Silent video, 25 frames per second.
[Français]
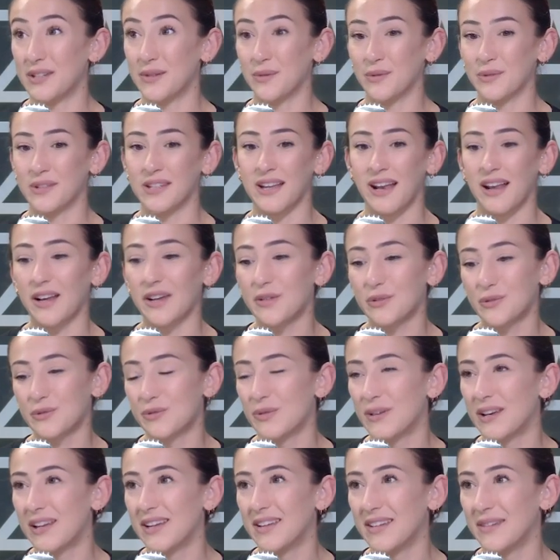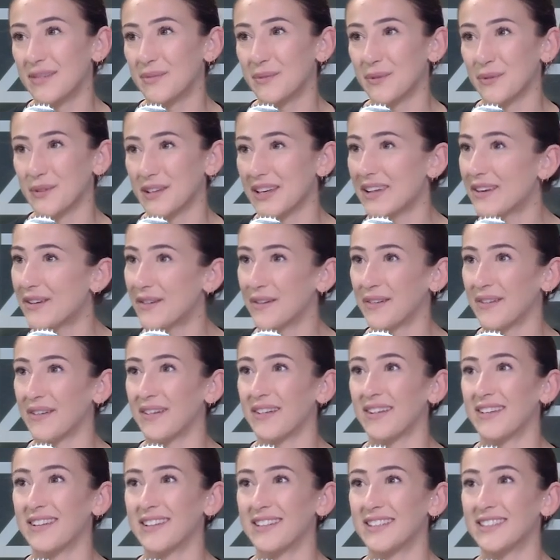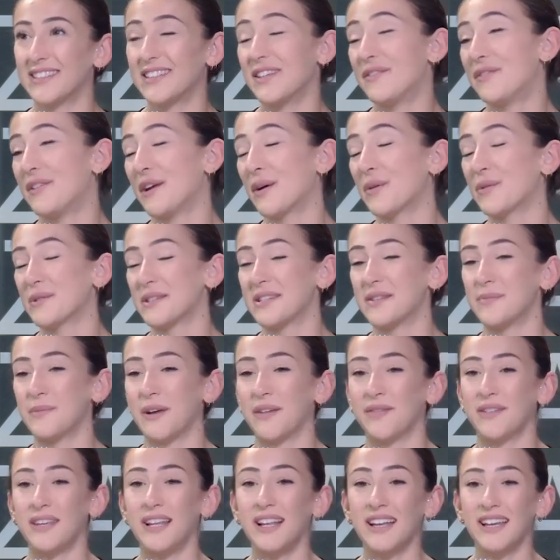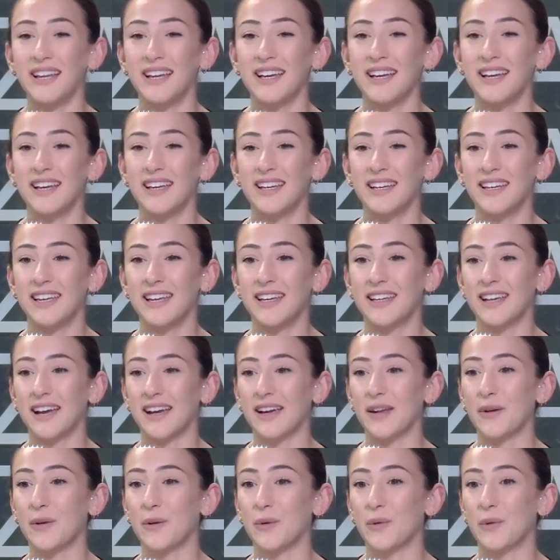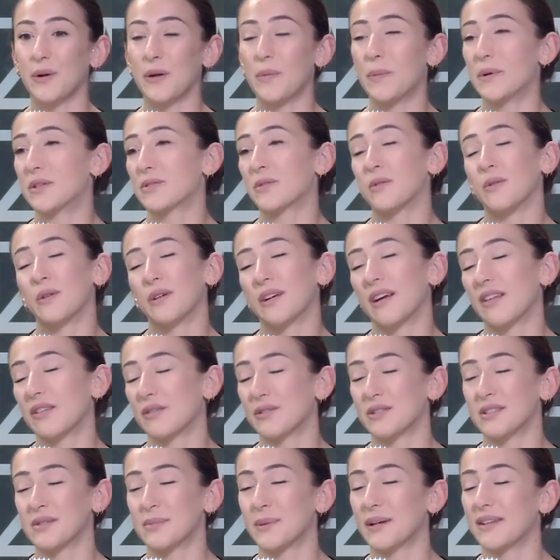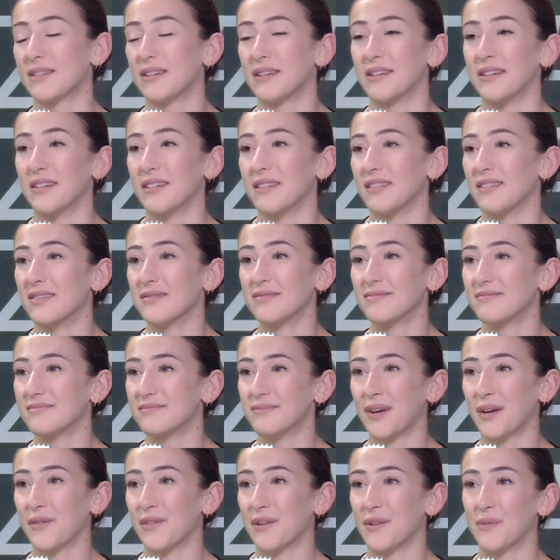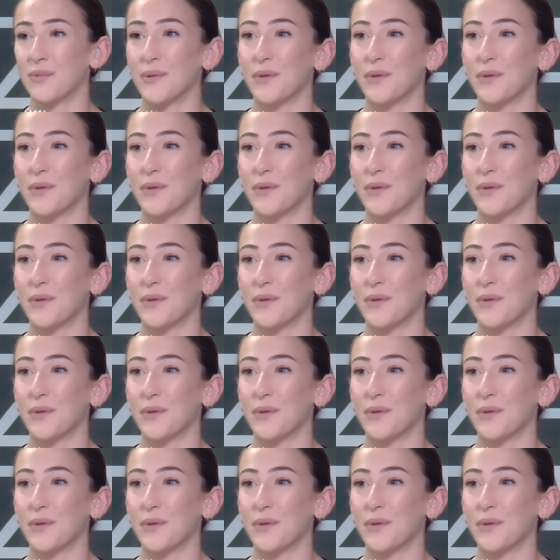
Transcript: Donc c'est là que je voulais montrer que j'étais fière aussi de ma ville. Et Carrie Lerouet, parce que le cadre s'y prêtait parfaitement.